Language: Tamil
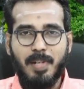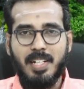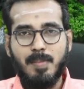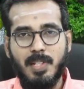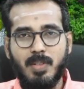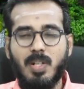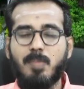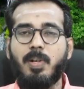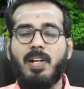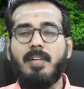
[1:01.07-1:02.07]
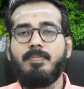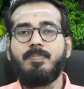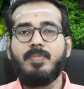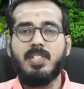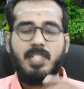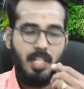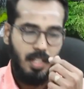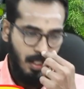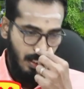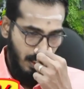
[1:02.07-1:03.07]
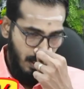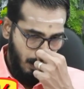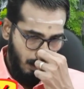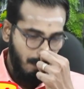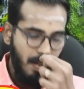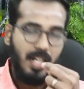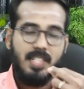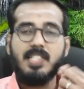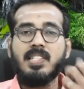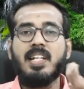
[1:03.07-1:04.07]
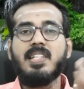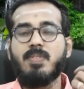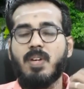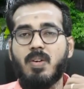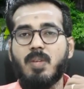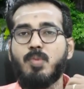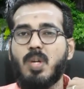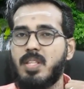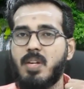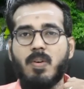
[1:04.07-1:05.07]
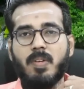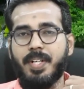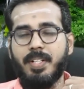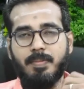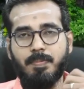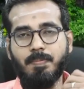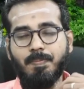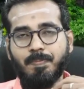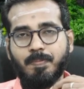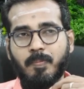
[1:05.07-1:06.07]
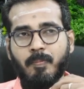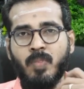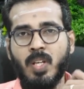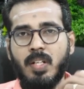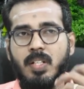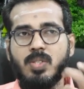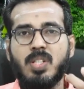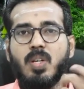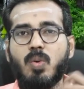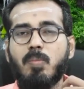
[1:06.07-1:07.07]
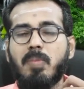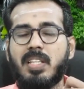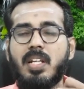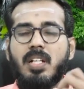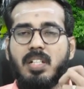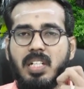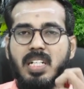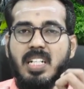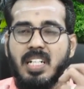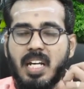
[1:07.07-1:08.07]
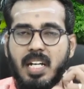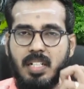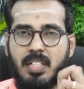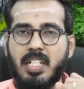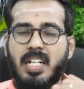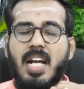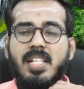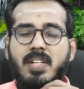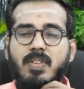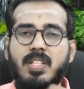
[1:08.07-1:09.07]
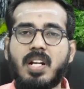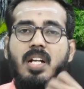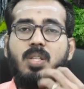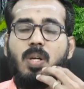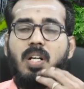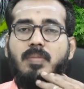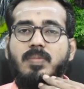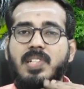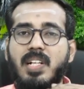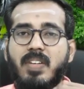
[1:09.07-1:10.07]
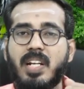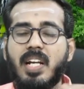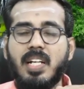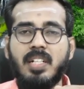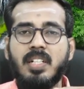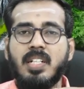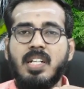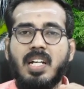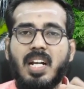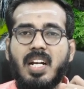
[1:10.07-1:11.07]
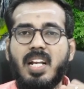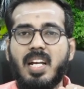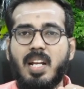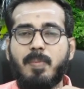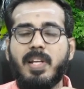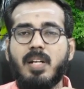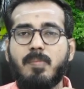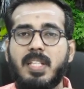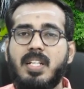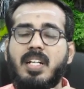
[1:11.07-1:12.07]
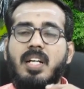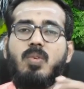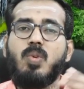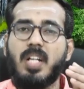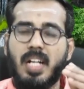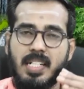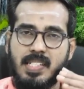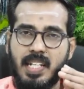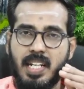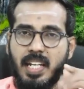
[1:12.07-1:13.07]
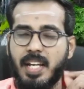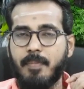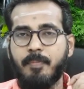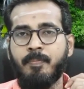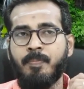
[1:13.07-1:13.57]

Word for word: கிளிக் பண்ணிவிட்டு பதிவுக்குள்ளே போயிடலாம் சரி கும்ப ராசி சனீஸ்வரனோட மூலத்திரிகோண வீடு ஸோ இந்த கும்பத்தில் இந்த ரெண்டாயிரத்தி இருபத்தி நாலு தொடக்கம் ஜனவரியில் கிரகநிலைகள் எப்படி இருக்குன்னு பார்த்துட்டிங்கன்னா உங்கள் ராசியிலேயே